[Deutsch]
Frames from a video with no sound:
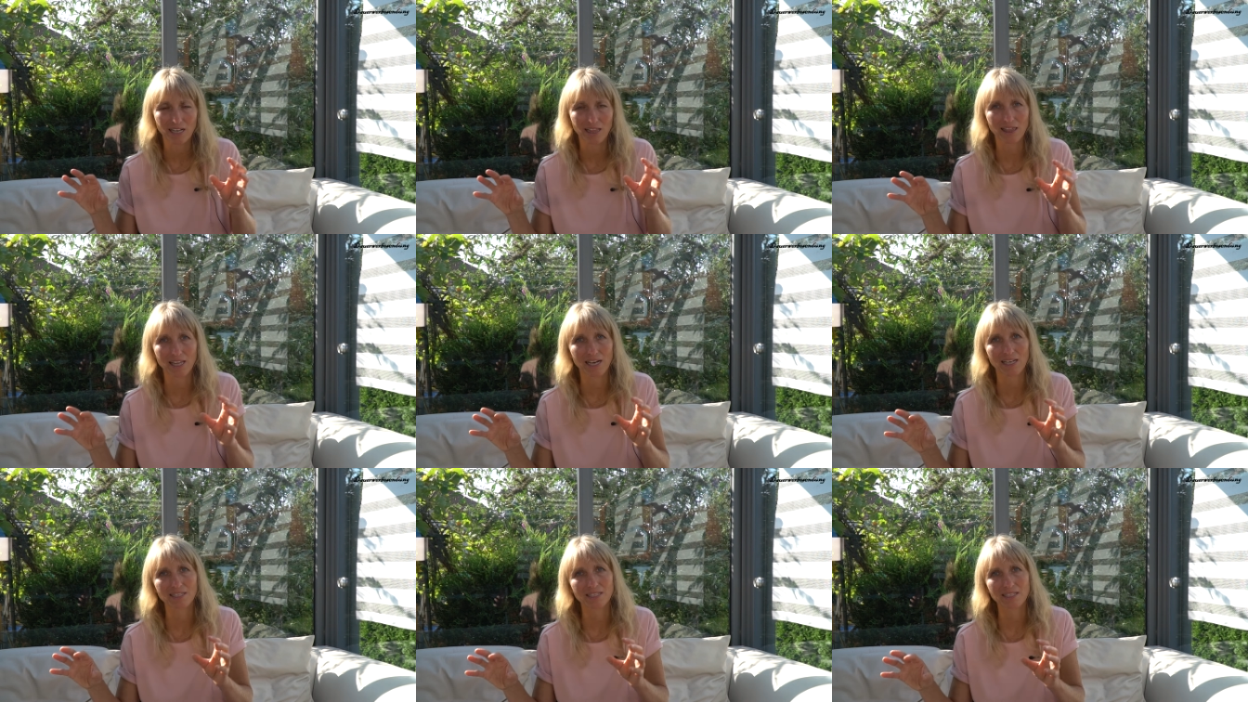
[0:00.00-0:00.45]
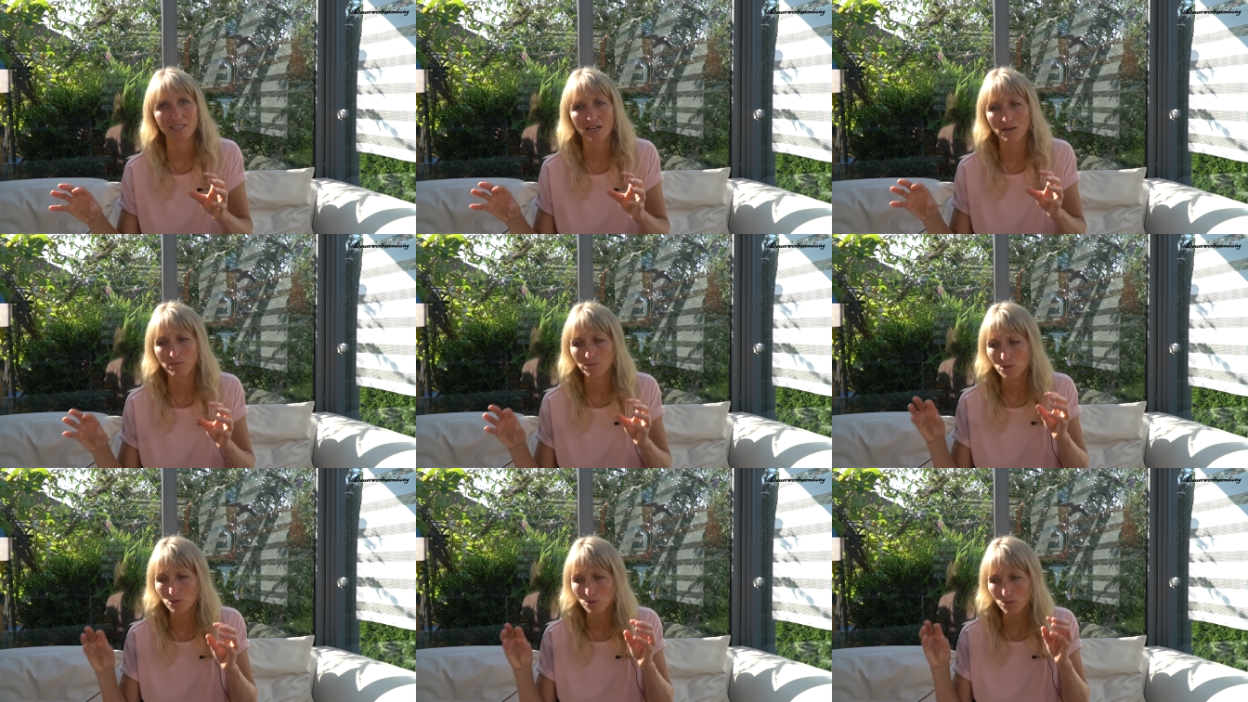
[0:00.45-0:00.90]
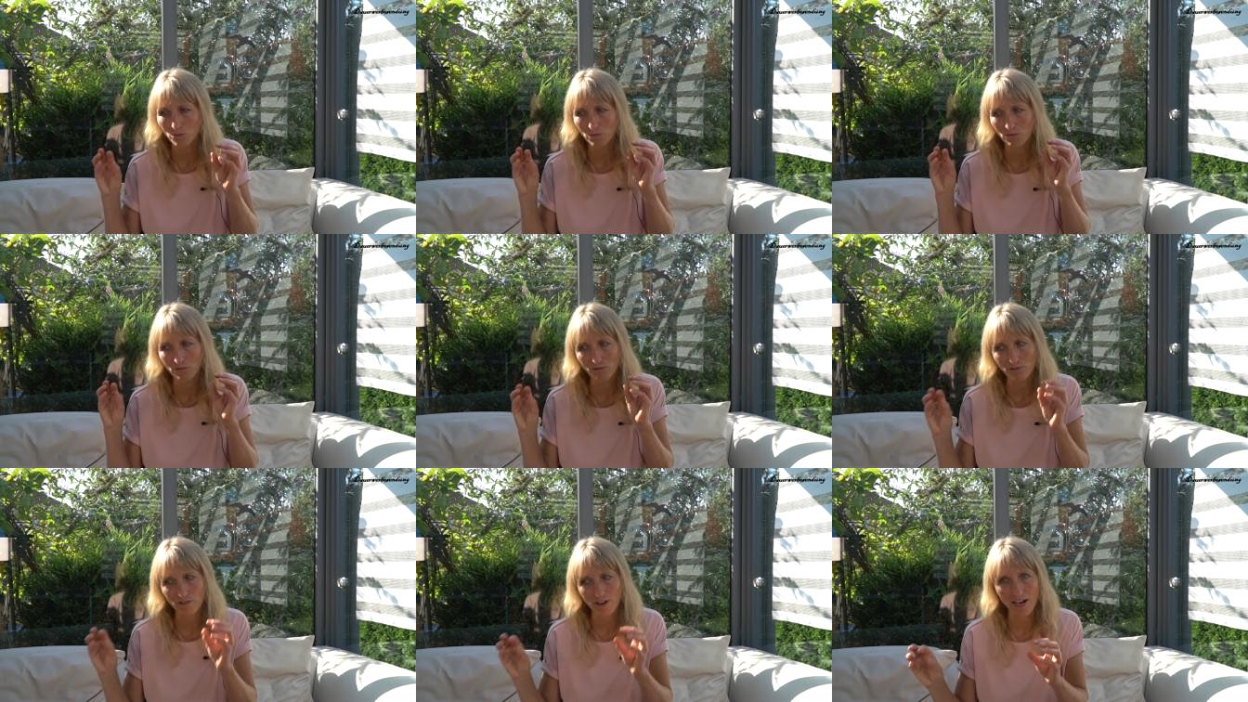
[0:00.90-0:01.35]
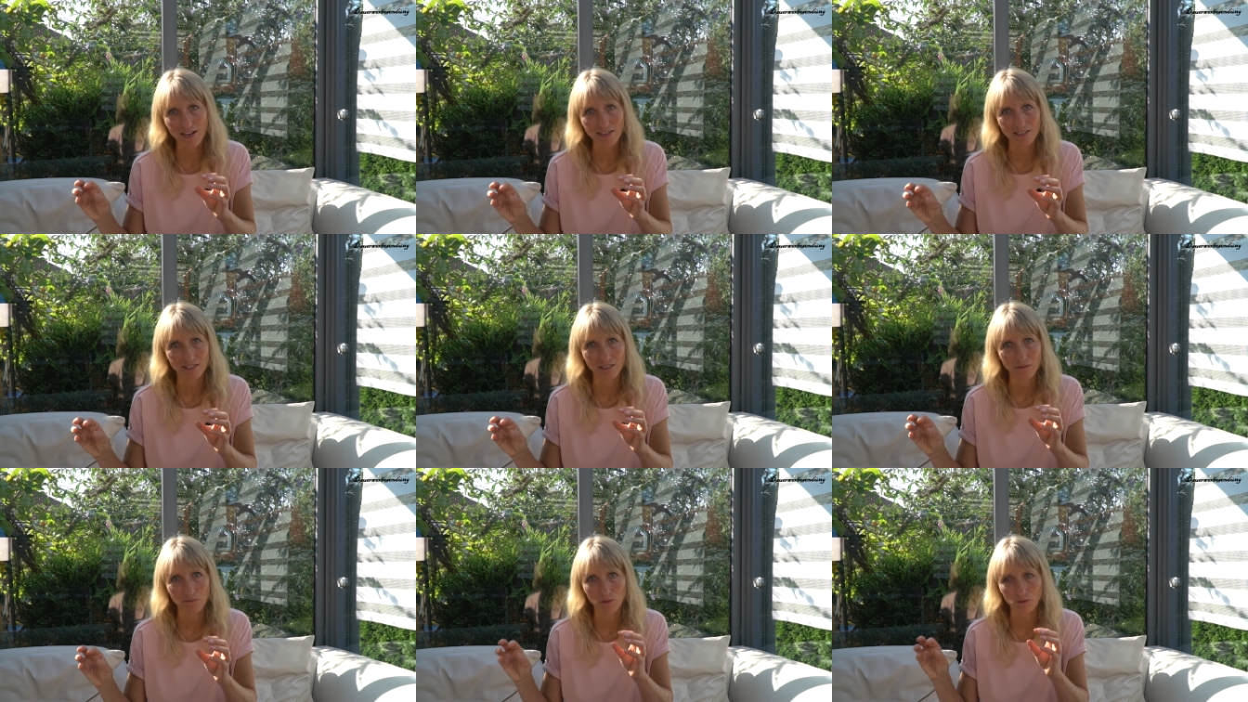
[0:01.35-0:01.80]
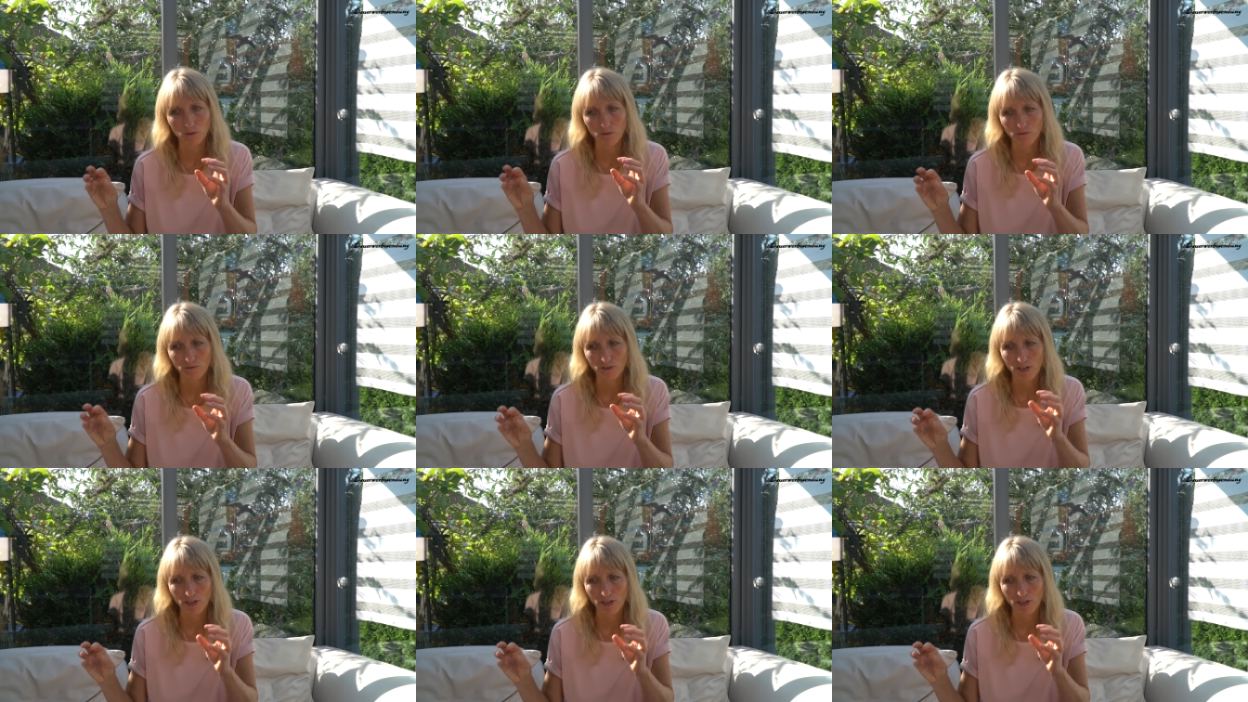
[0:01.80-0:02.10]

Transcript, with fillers: langsam zum Wahrnehmen und